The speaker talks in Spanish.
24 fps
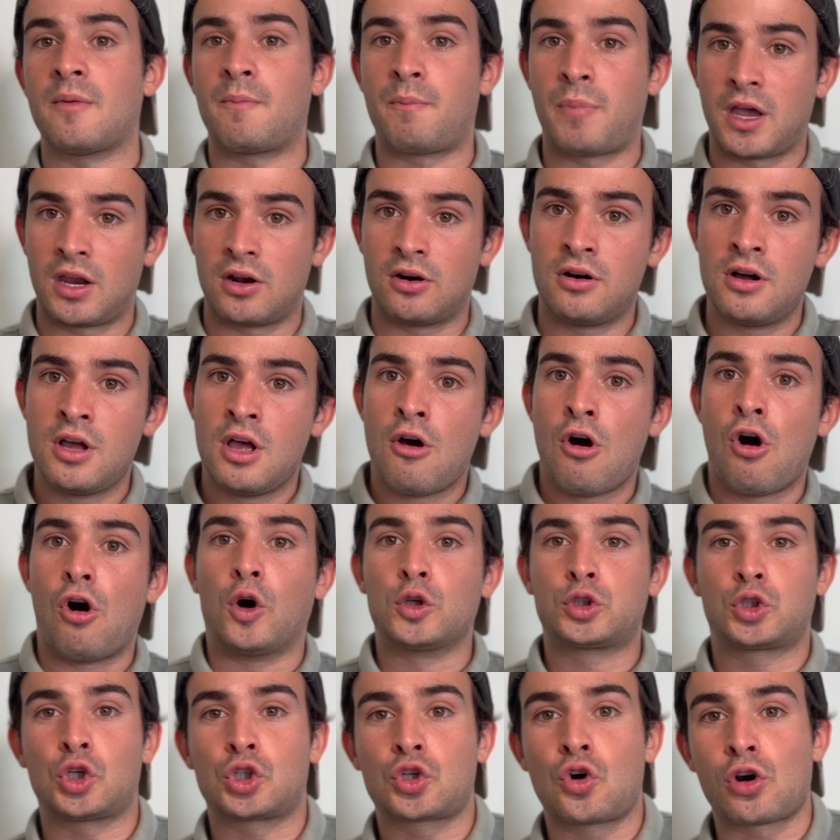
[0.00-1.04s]
Pero
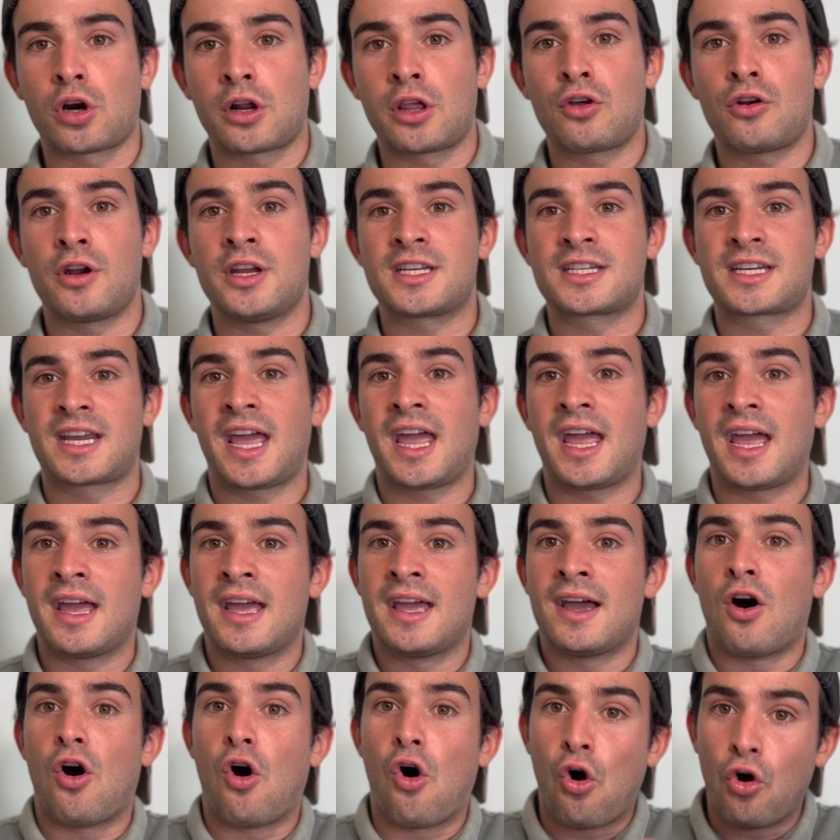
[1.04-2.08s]
otros corredores
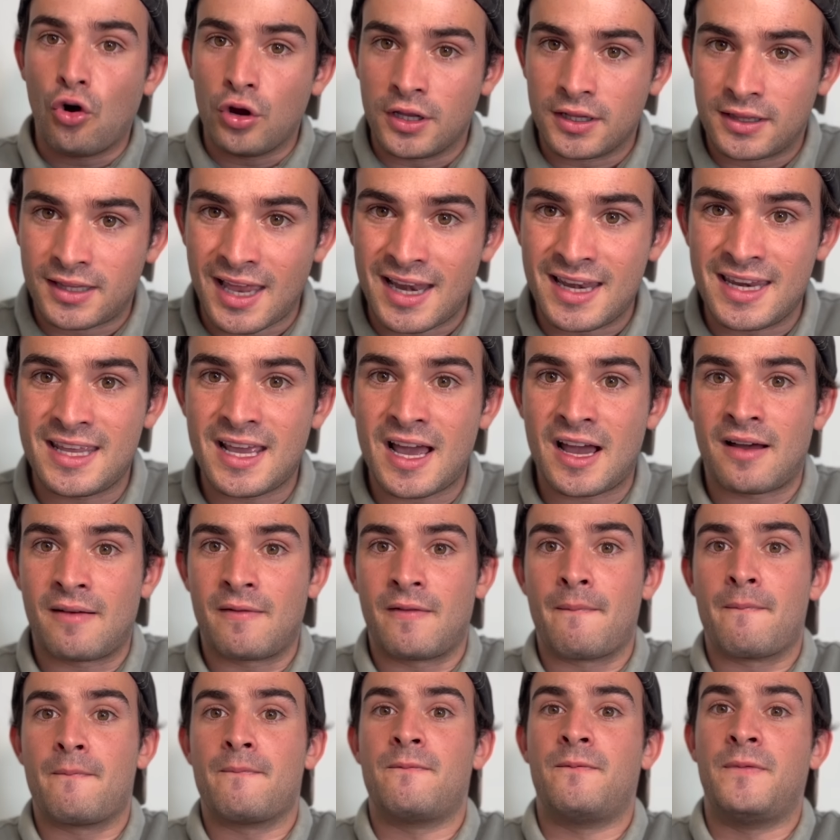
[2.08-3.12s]
que hoy tenía
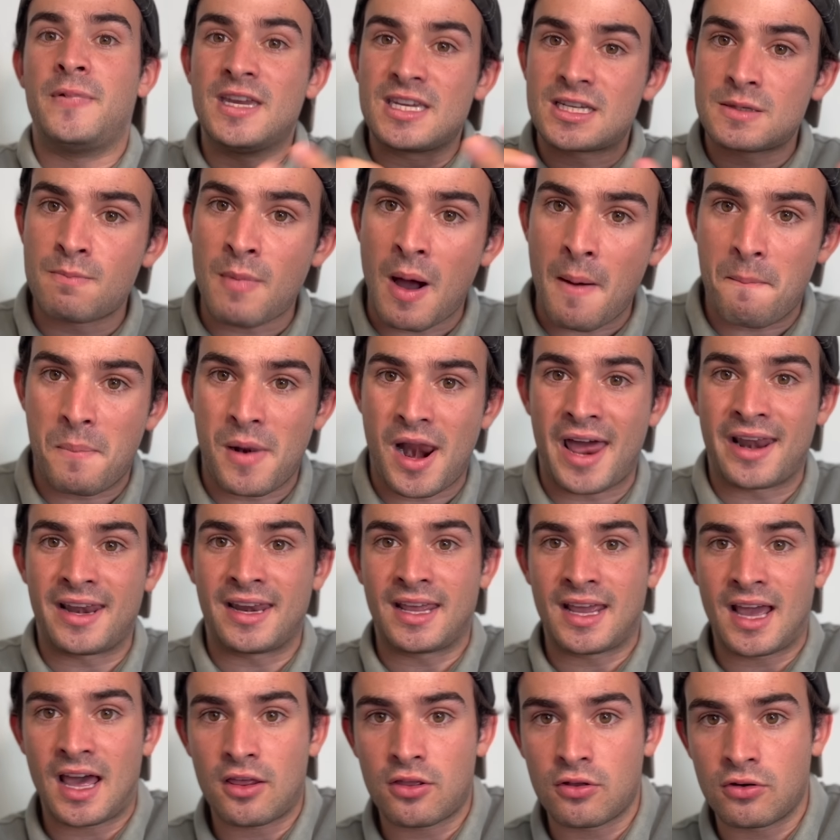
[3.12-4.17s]
Visma
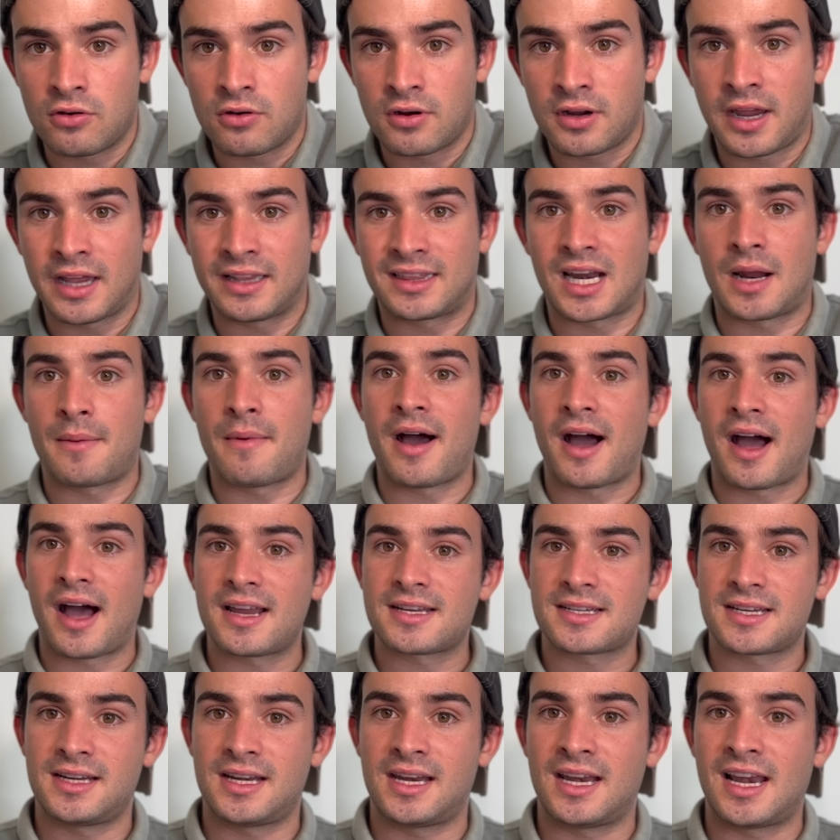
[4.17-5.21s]
planeado que
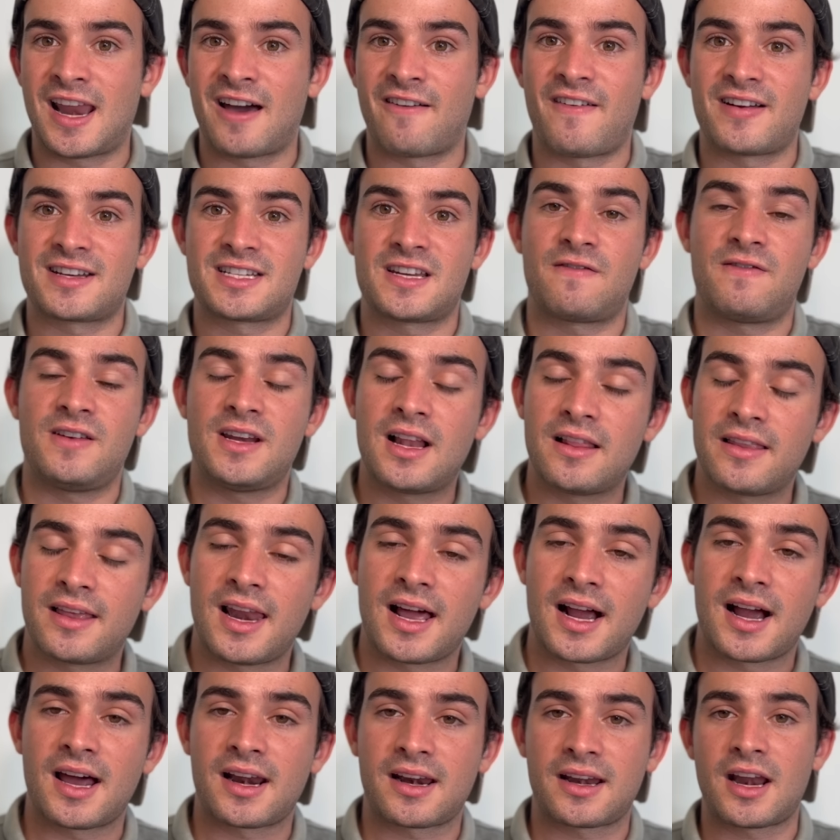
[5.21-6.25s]
trabajasen en la fase final de
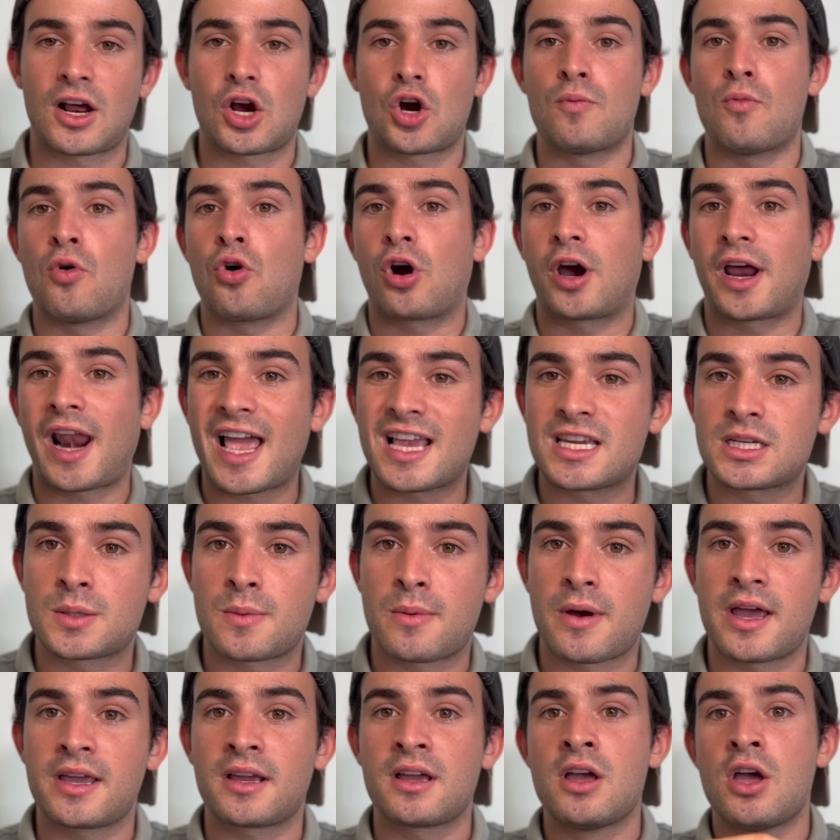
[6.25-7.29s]
la carrera como
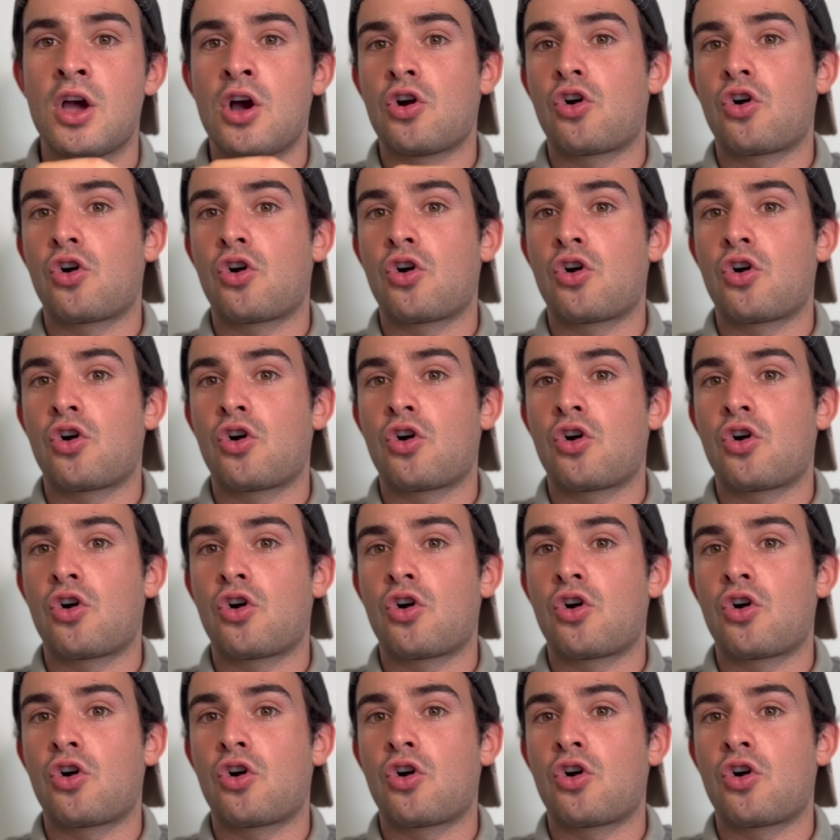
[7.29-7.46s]
Kreisbike,